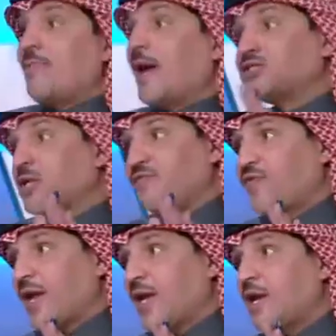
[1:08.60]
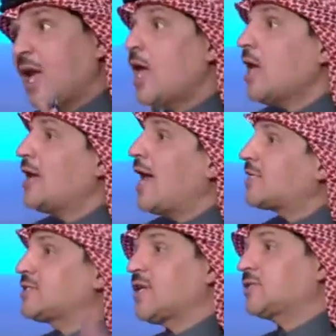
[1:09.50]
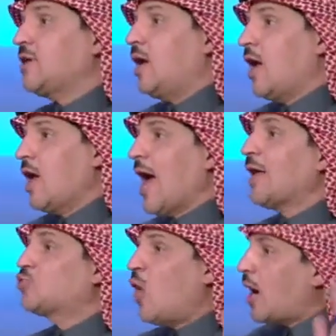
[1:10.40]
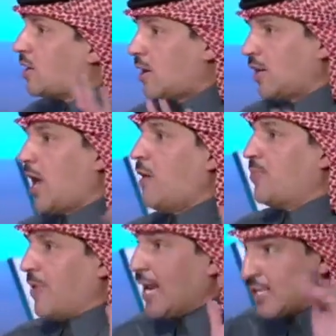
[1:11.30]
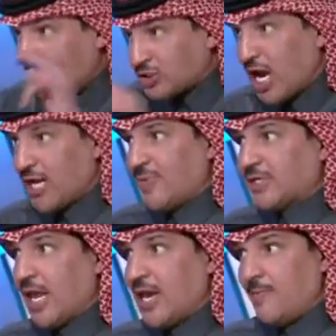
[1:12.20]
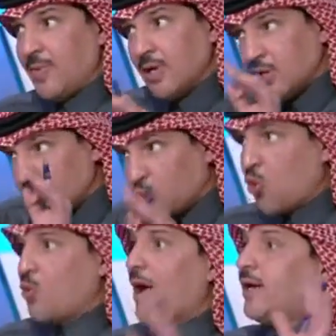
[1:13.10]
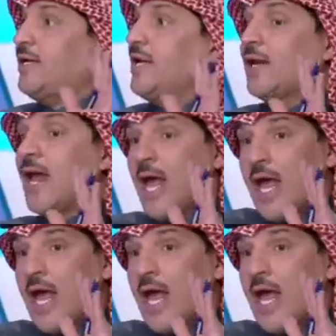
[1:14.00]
يا ماجد الفيعي لا تستطيع أن تحقق لقب الأجانب أتكلم نكون واقعيين